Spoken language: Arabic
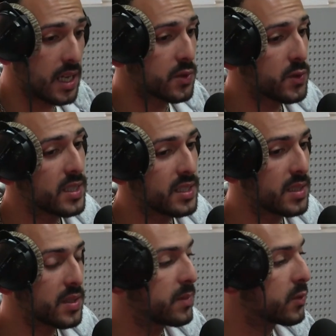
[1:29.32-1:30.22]
خرجوا
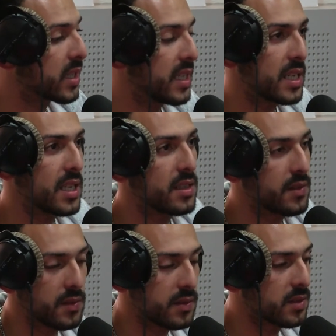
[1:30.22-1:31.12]
سيدي شنو المشكل انا
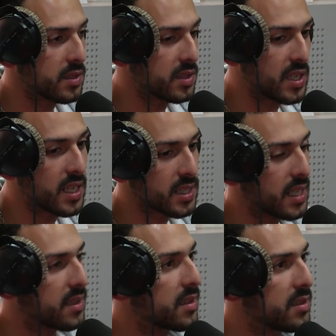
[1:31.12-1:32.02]
آه، الشركه
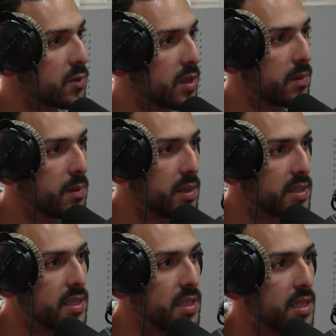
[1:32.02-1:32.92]
تعطلت لي شويه بلا
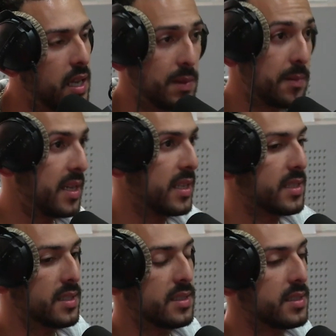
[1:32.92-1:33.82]
سيدي عامله معايا
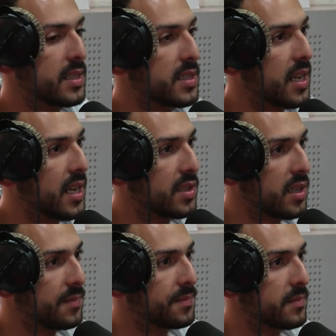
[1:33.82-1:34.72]
الشركه
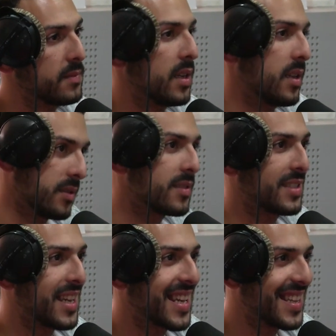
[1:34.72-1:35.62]
ديالك ما
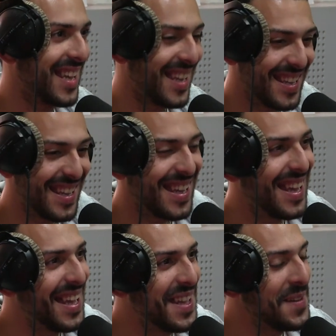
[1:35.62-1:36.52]
الشركه ديالي
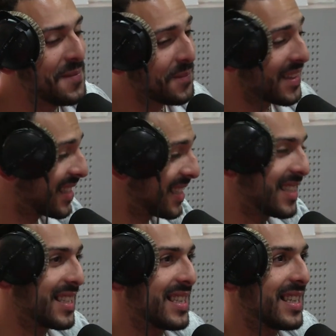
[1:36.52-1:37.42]
درت
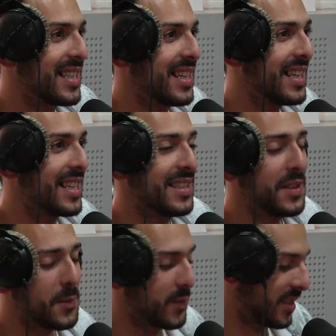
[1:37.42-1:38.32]
الشركه يعني- ديالك اه
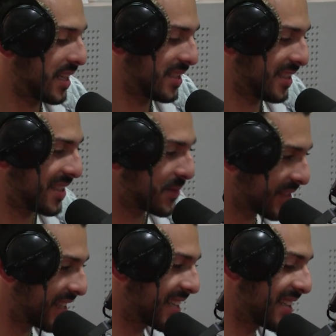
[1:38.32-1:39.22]
لا ما نعشيتهاش من
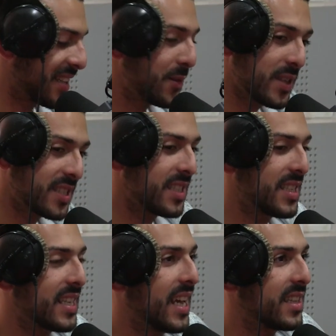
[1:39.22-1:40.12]
الشركه ديالي هو السيد
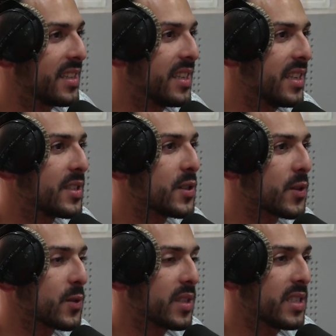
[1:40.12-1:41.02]
اللي كيعدل لي تي
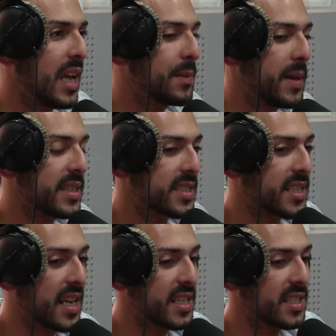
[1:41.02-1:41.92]
شورت وداك الشيء عامل آه. معايا
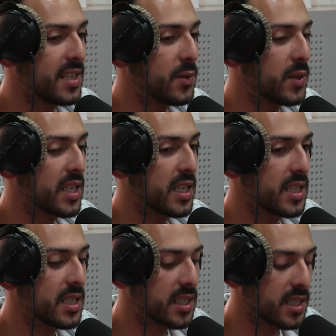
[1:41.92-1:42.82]
شهر 10
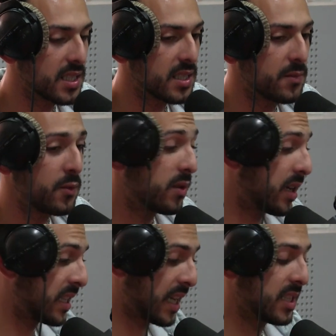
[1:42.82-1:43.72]
ولكن آه، بون
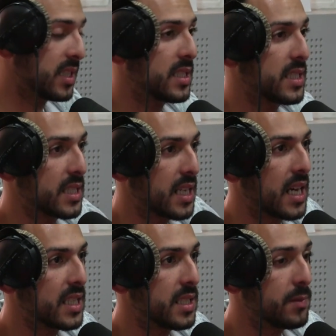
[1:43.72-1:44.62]
غادي
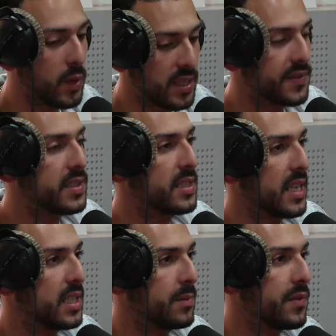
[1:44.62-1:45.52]
غادي نعمل واحد
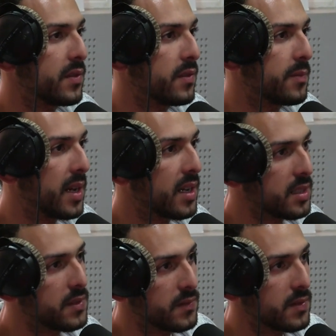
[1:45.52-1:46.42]
الافتتاح دابا في
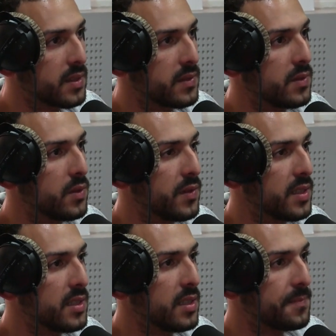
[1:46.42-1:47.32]
باغي لو
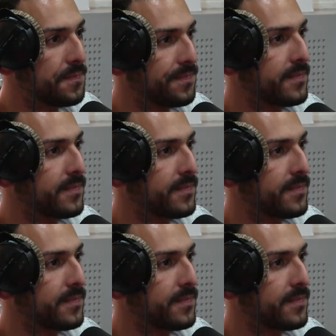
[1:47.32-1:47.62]
27 سي